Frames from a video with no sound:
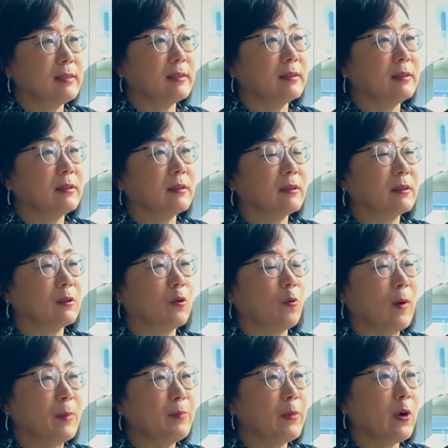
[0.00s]
아직은
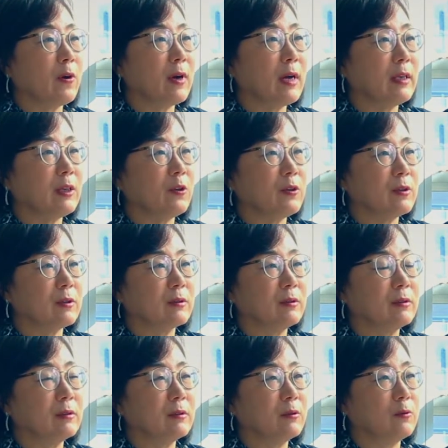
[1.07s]
완벽한 이런
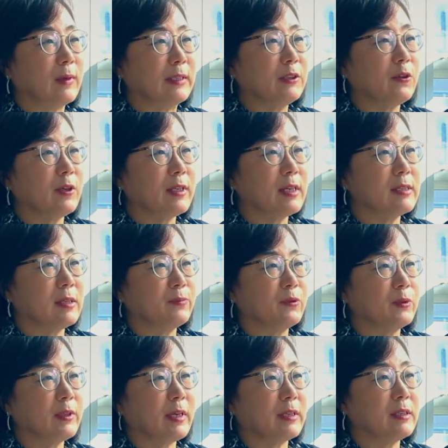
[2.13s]
그 완성이 된 제품은